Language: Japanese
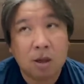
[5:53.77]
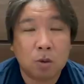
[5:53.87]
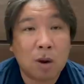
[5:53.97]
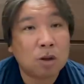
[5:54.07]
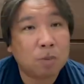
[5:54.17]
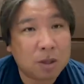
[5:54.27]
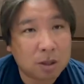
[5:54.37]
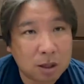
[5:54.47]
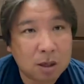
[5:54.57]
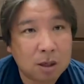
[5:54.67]

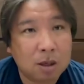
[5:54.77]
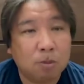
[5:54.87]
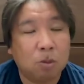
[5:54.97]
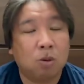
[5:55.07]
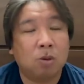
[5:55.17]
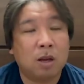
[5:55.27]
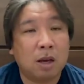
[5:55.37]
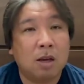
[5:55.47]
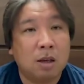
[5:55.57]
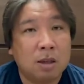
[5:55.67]
ワイルドピッチ、もう
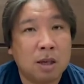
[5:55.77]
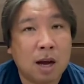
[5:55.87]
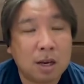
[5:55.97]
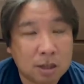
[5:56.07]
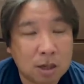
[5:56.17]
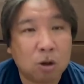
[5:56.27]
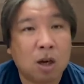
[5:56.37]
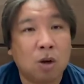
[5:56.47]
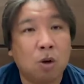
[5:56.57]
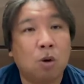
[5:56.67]
ね、2回して、それ
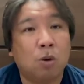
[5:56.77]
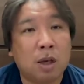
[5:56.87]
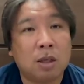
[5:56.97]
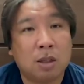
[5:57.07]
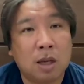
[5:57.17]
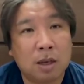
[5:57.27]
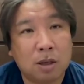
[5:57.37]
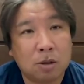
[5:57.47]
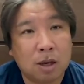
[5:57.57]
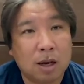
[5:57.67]
が両方で失点に
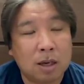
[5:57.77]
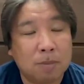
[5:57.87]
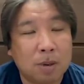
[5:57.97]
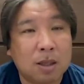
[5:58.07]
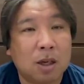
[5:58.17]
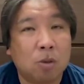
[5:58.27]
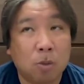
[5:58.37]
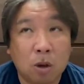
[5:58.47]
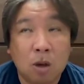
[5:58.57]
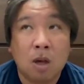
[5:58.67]
つながりましたけど
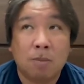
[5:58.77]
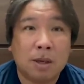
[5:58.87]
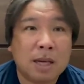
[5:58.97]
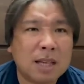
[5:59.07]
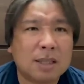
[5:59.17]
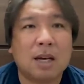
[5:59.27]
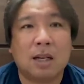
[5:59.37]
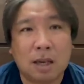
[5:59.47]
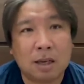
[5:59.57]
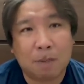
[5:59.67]
も、まあ、キャッチャーが
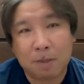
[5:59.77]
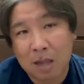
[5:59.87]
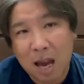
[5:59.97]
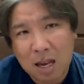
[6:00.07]
ね、やっぱ代